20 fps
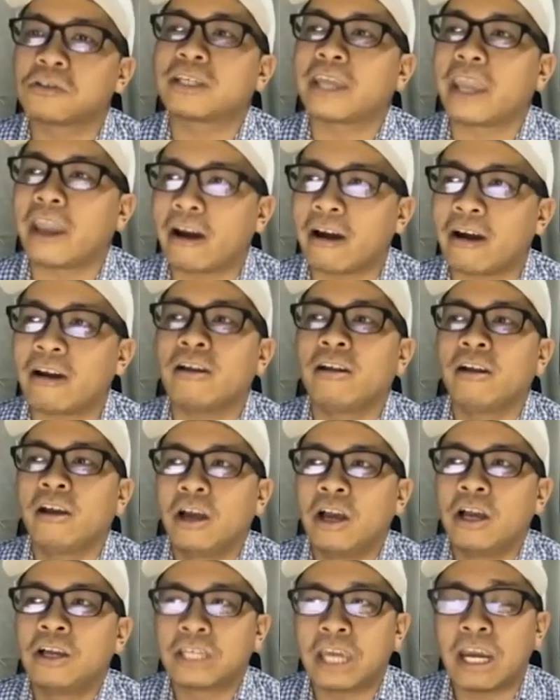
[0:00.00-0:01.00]
to share
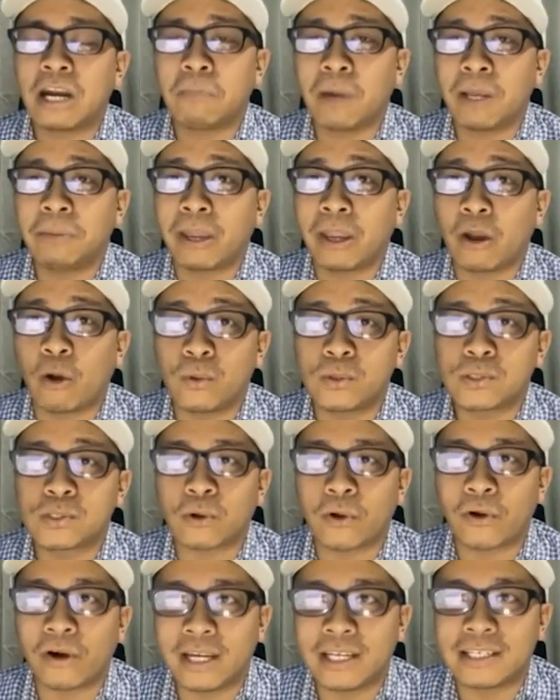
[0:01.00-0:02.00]
share man my own
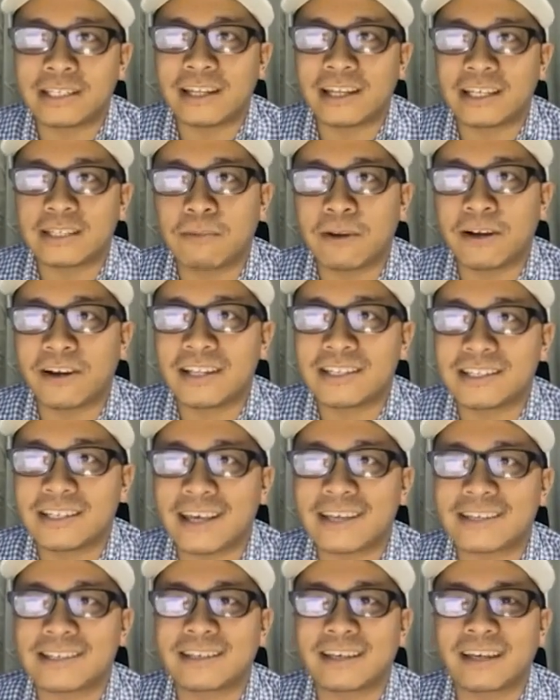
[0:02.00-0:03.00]
stories and
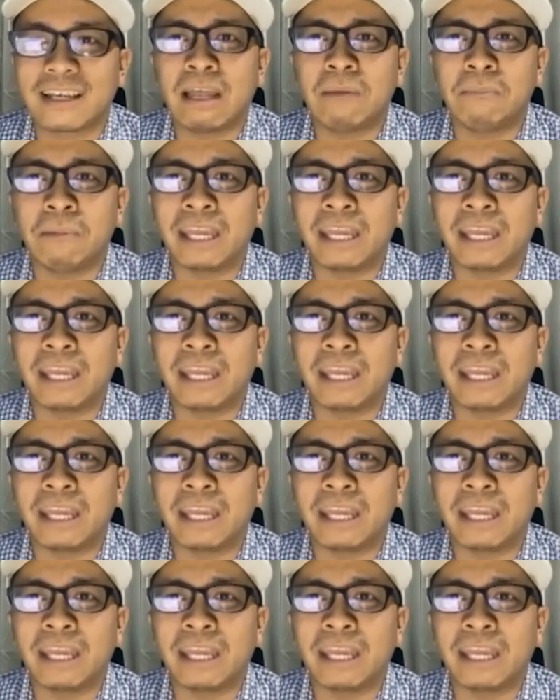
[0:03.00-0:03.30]
experiences.